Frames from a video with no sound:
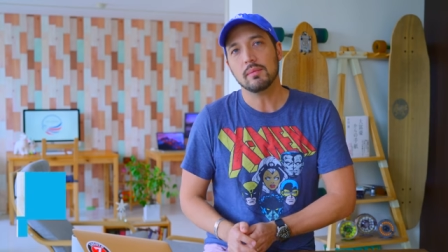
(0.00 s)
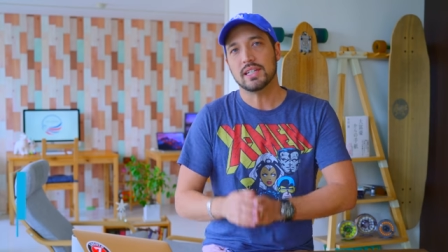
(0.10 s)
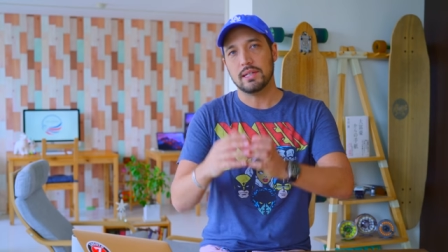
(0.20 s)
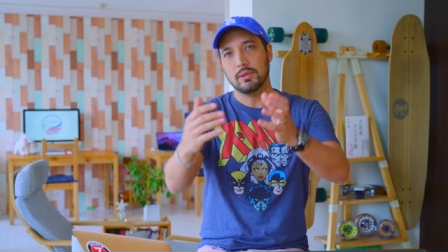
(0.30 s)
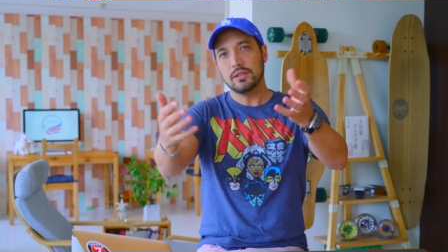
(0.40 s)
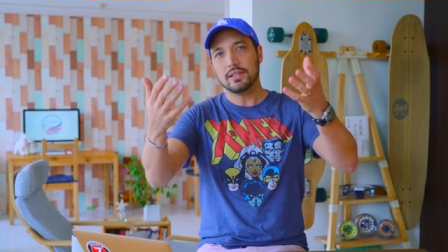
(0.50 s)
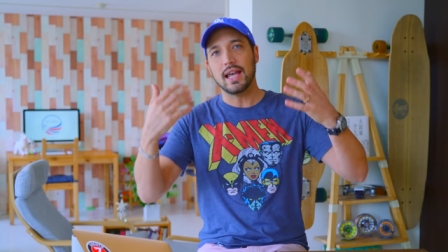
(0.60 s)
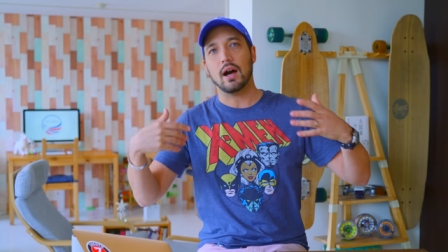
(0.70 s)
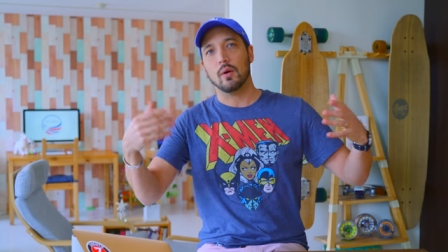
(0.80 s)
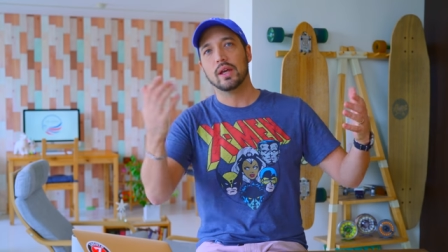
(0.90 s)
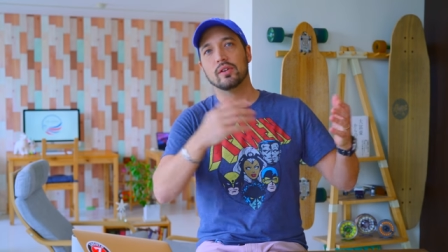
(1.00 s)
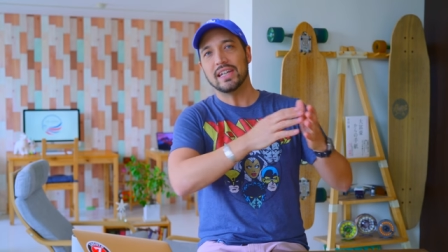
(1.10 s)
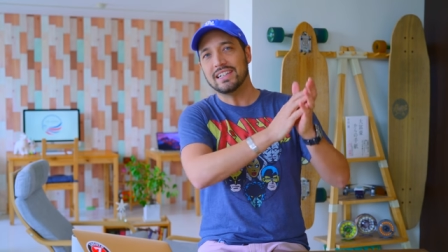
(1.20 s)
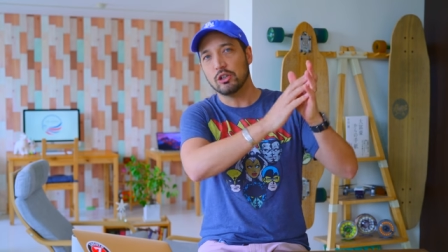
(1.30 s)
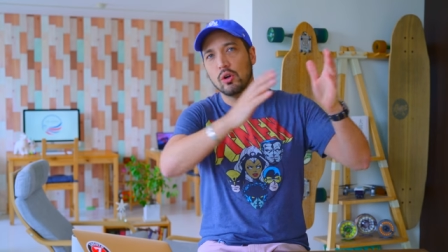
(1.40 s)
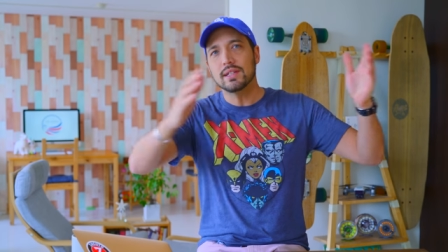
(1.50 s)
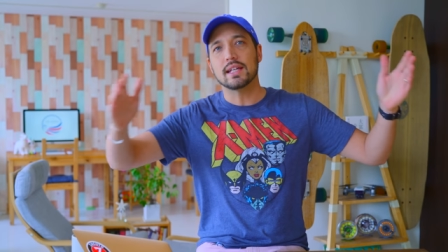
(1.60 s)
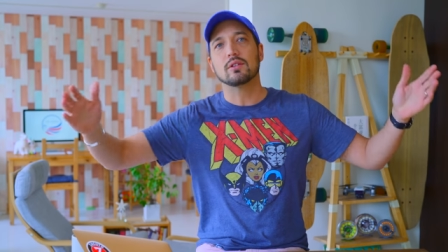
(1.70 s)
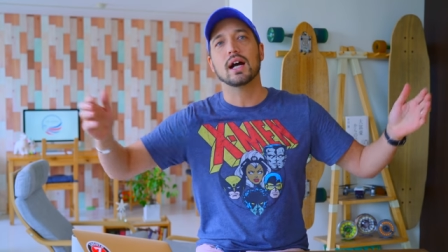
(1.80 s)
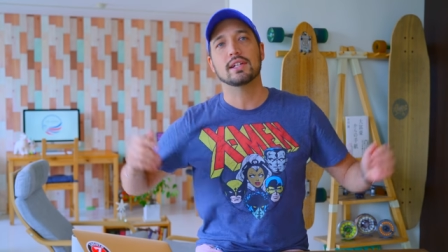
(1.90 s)
例えば自分のさ、お部屋に
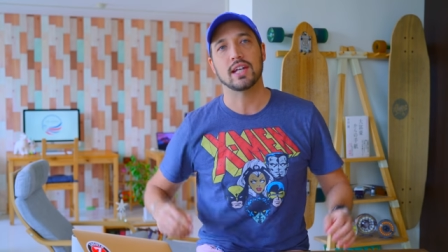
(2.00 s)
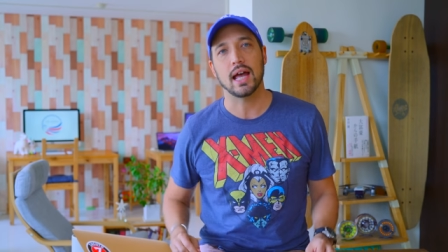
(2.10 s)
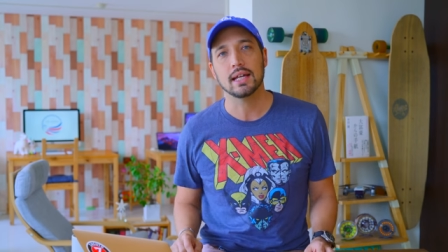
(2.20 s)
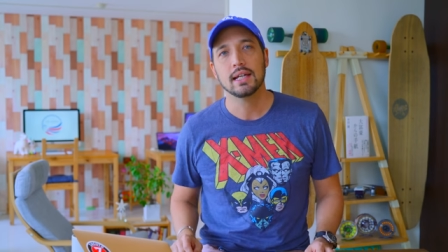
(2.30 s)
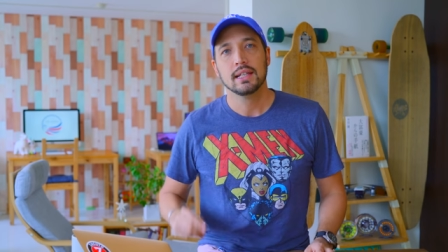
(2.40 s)
クローゼットがあるじゃん。